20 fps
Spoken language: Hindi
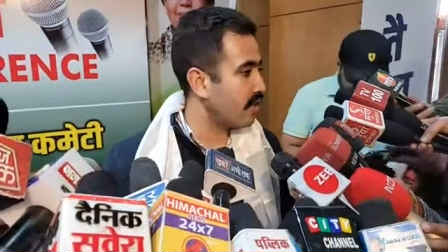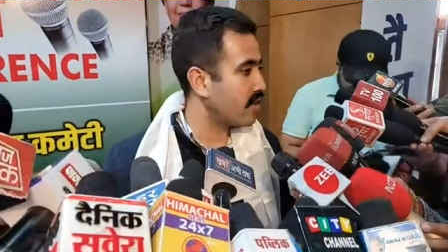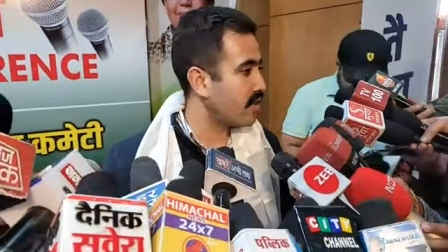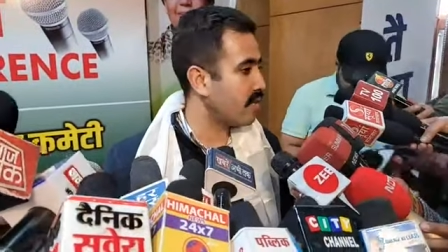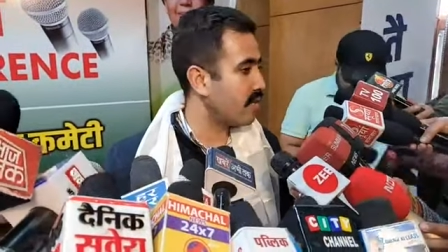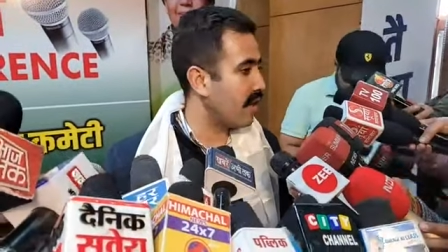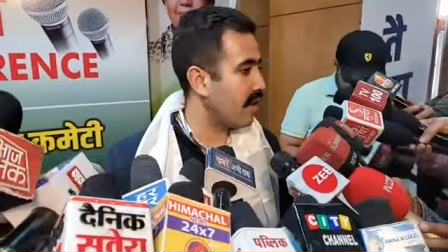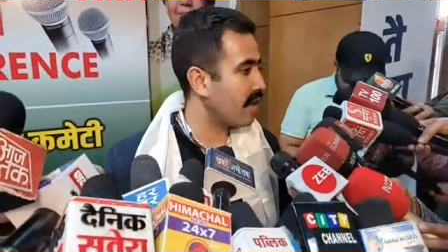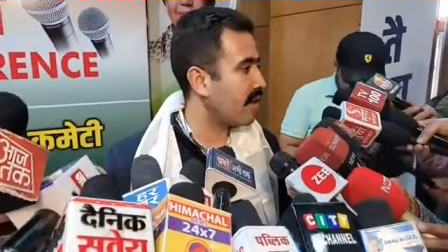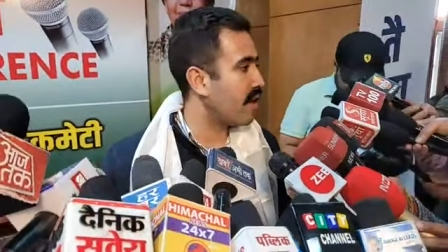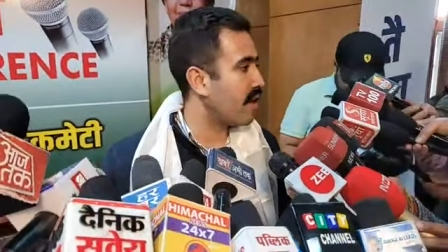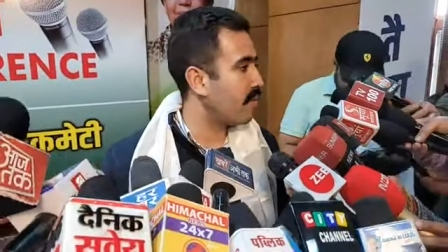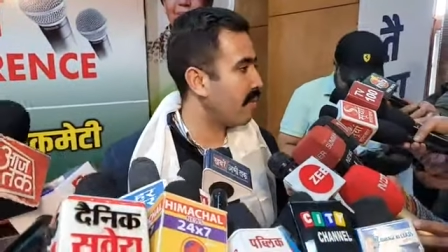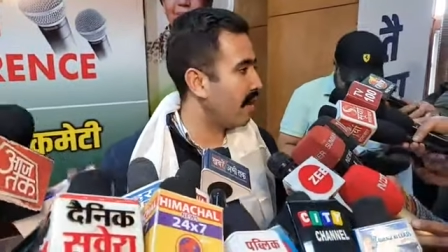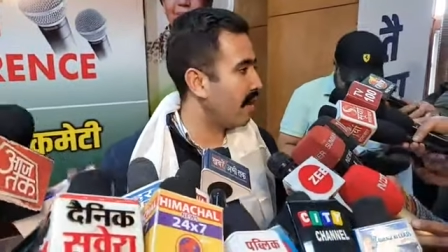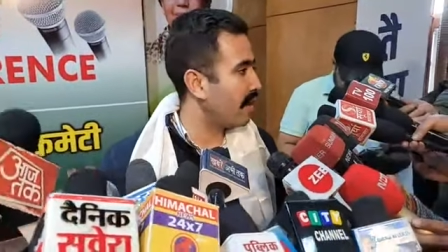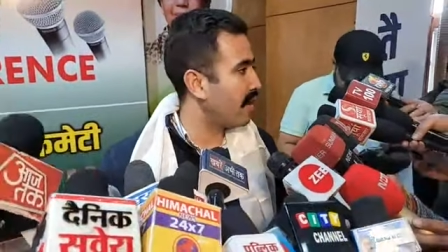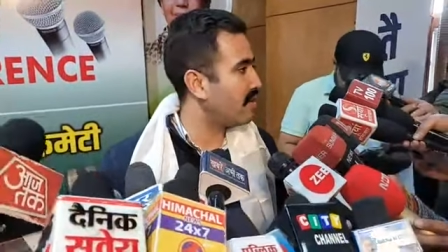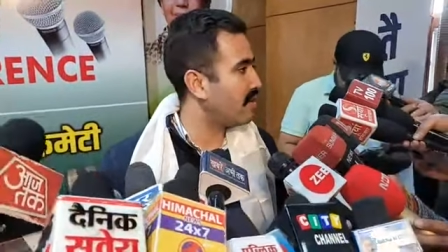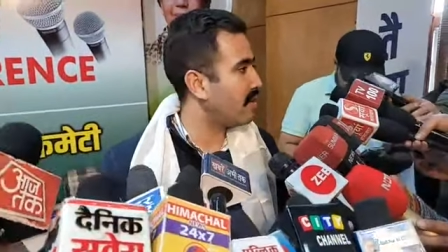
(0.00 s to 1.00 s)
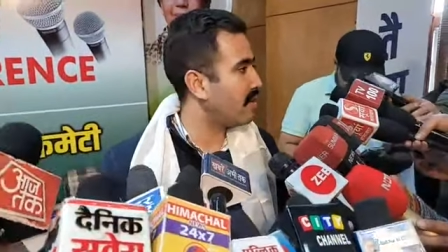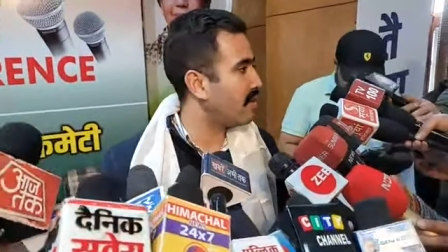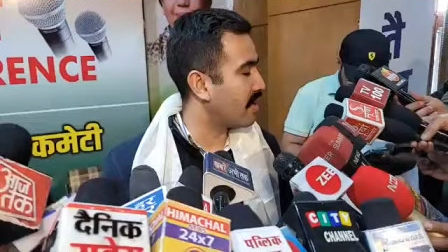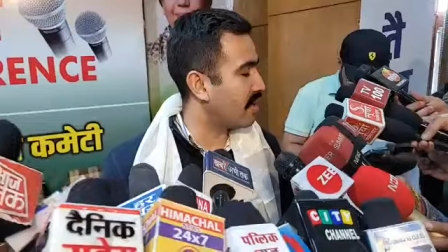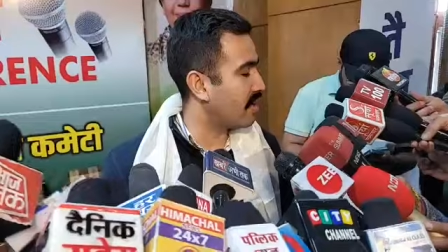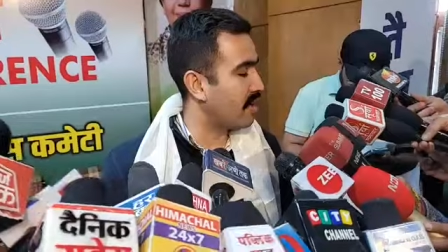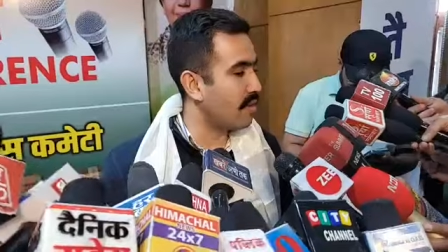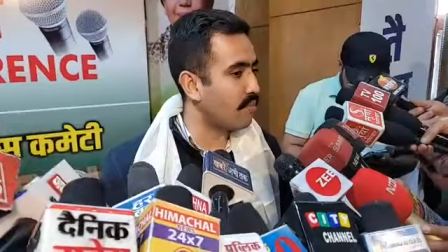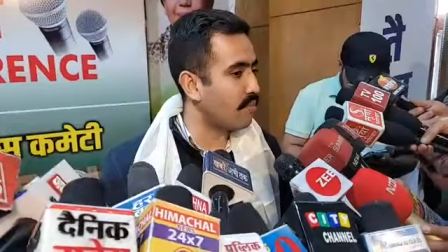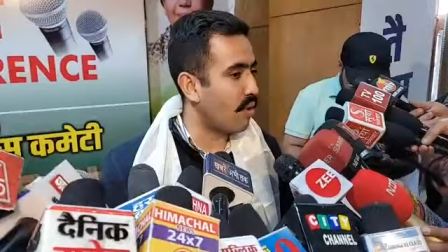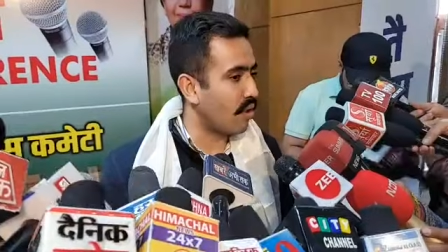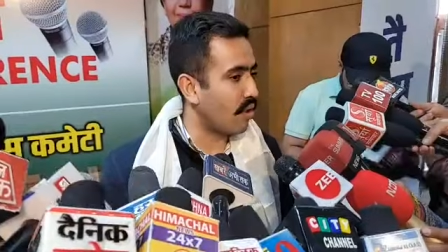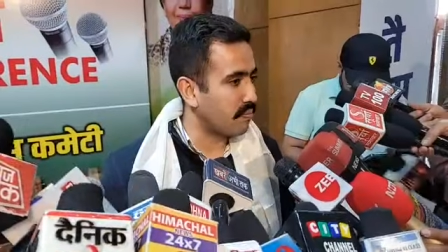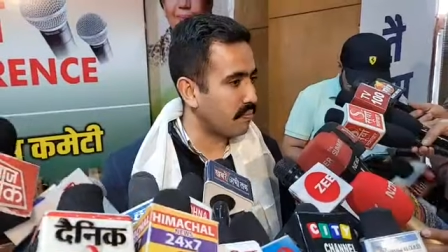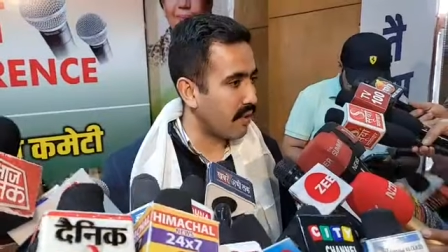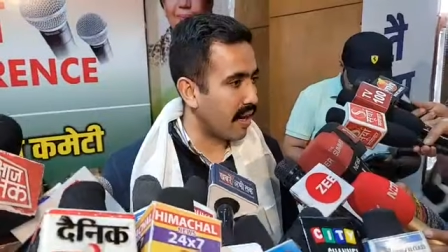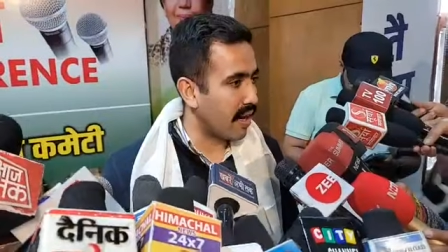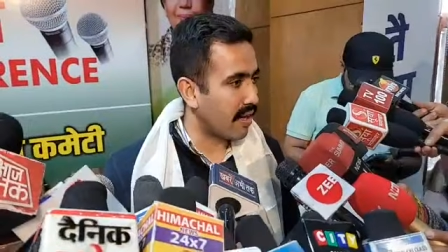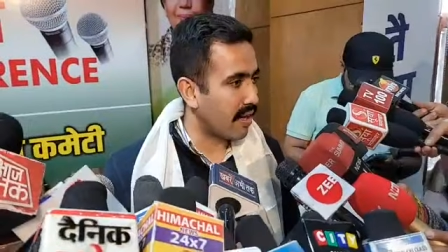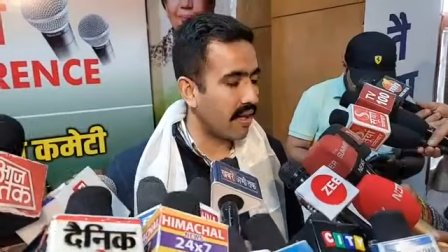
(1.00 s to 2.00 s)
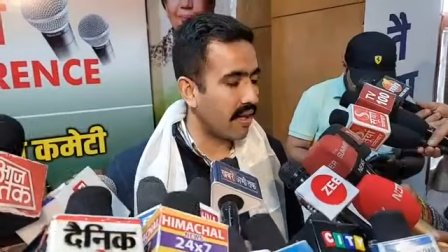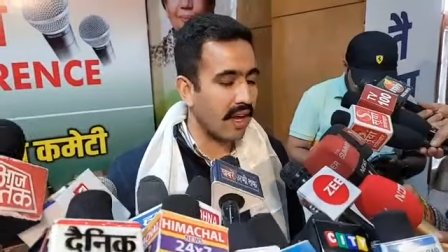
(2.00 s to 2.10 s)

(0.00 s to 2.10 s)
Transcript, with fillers: शिमला ग्रामीण की जनता ने बहुत प्यार